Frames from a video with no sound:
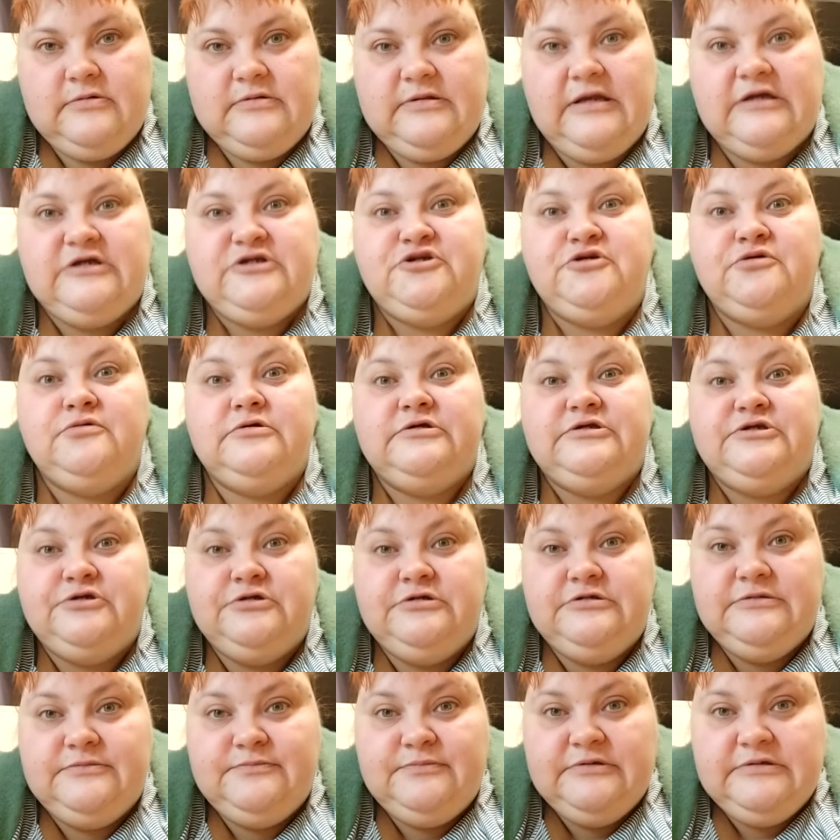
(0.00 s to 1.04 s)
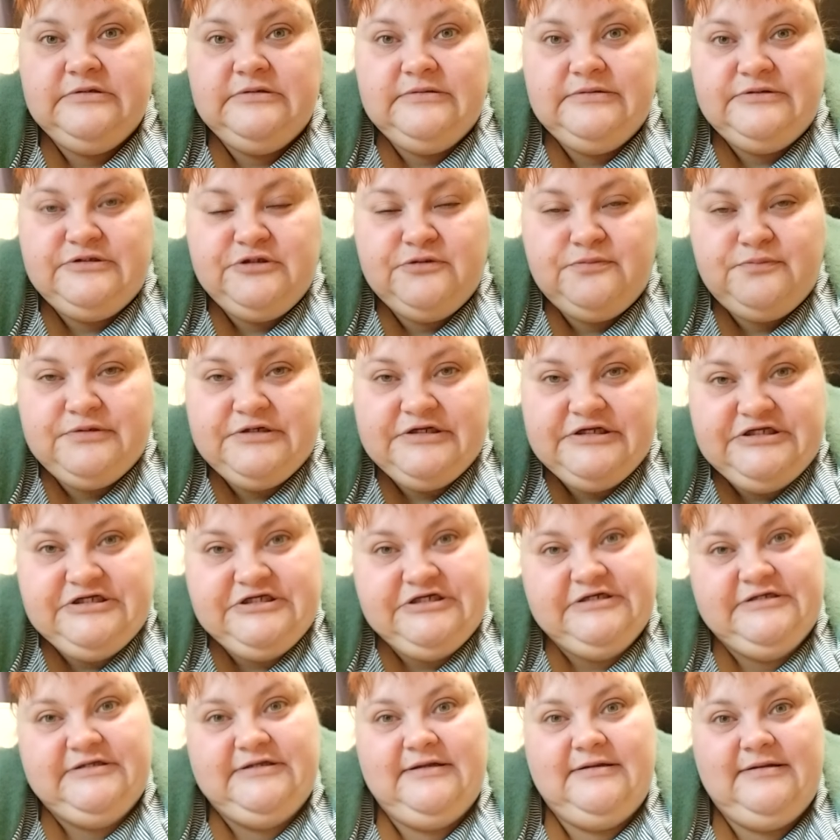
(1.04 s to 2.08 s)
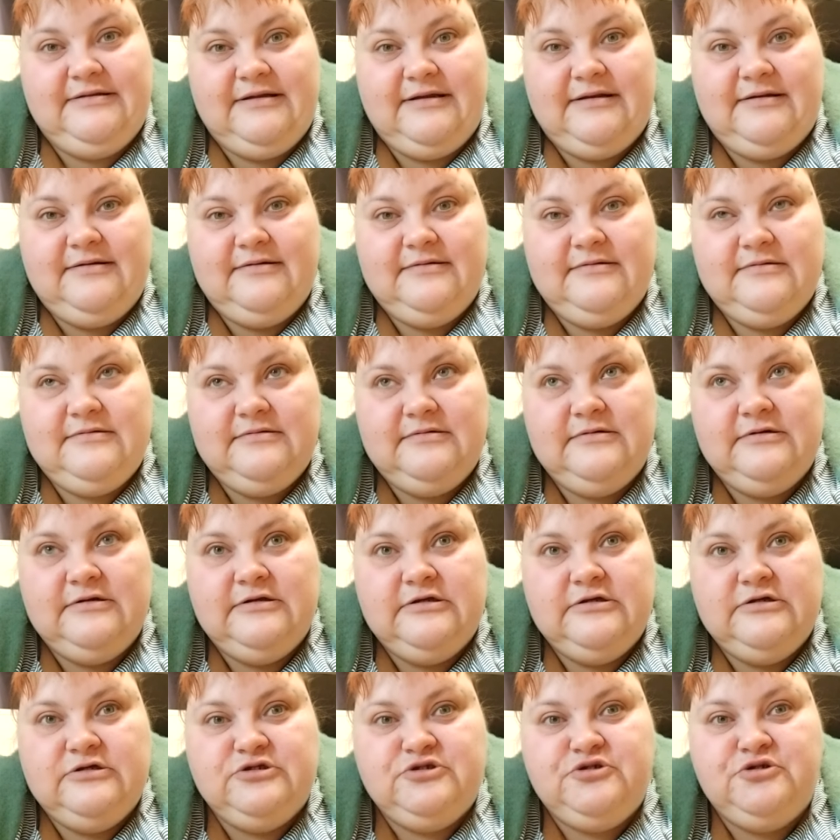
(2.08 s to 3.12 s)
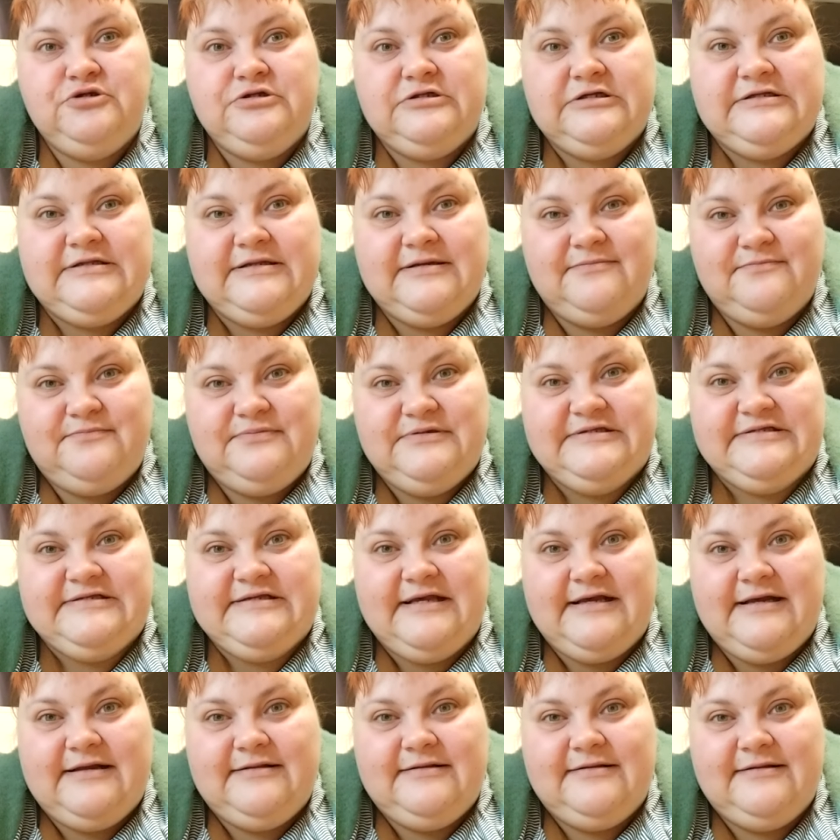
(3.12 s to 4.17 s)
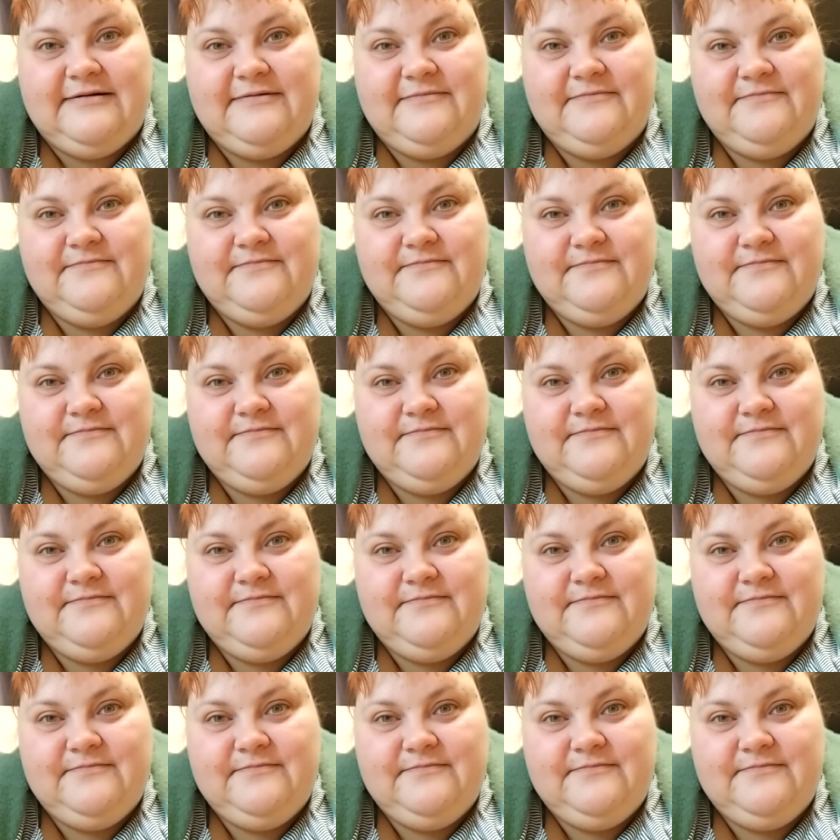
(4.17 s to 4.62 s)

Так что сегодня было все прочитано, что ты там писала.